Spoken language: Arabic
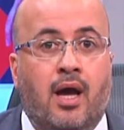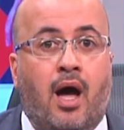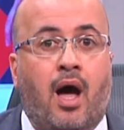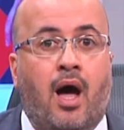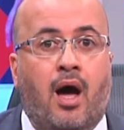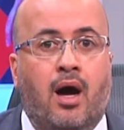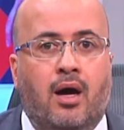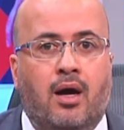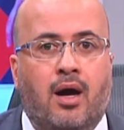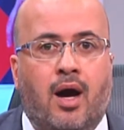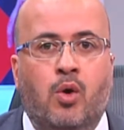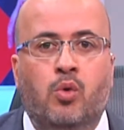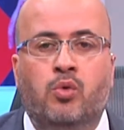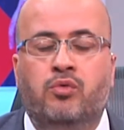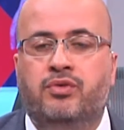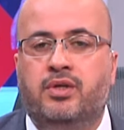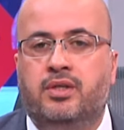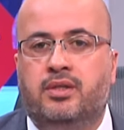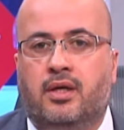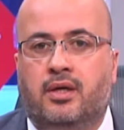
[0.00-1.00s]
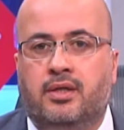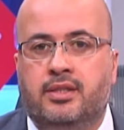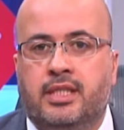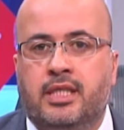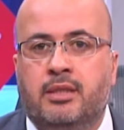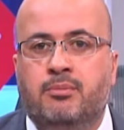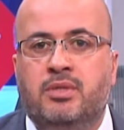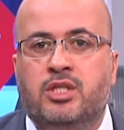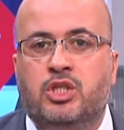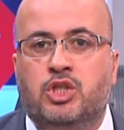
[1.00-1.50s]
حقه في
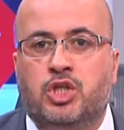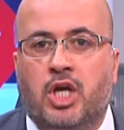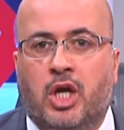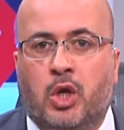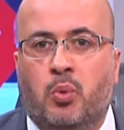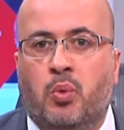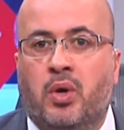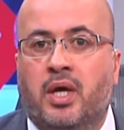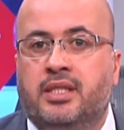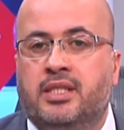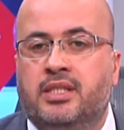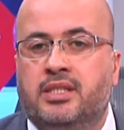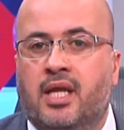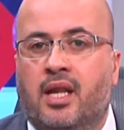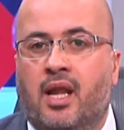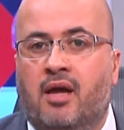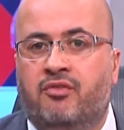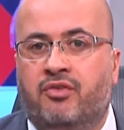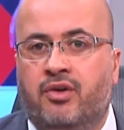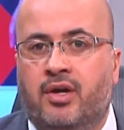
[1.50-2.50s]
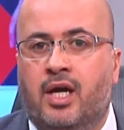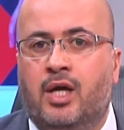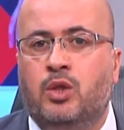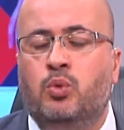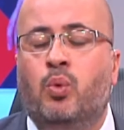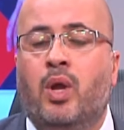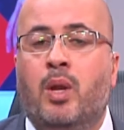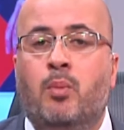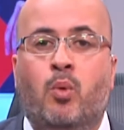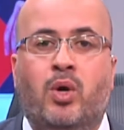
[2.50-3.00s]
تقديم شكوى ضد الأفراد
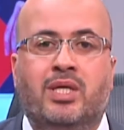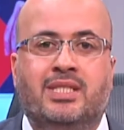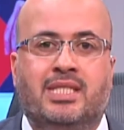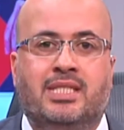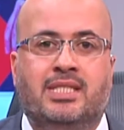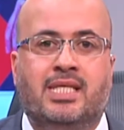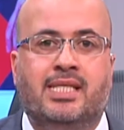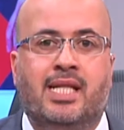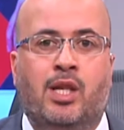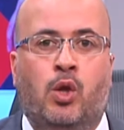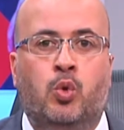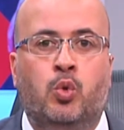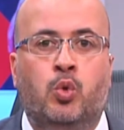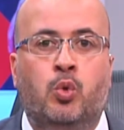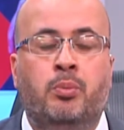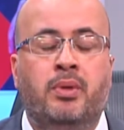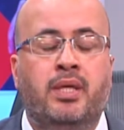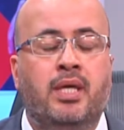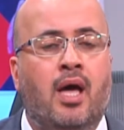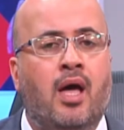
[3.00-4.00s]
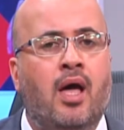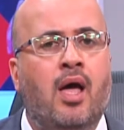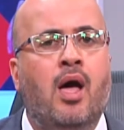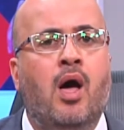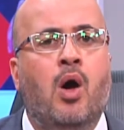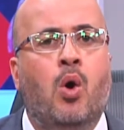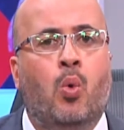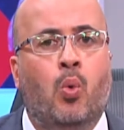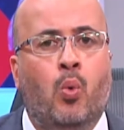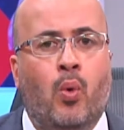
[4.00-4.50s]
والمؤسسات الحكومية
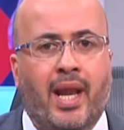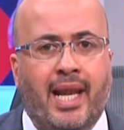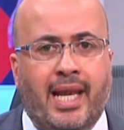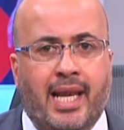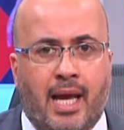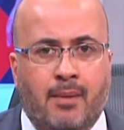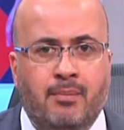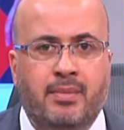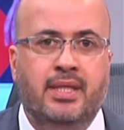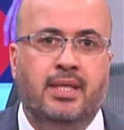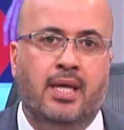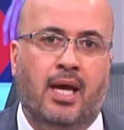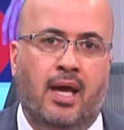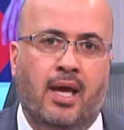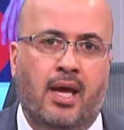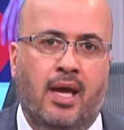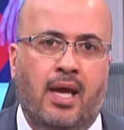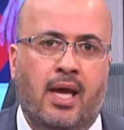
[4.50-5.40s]
والأمنية.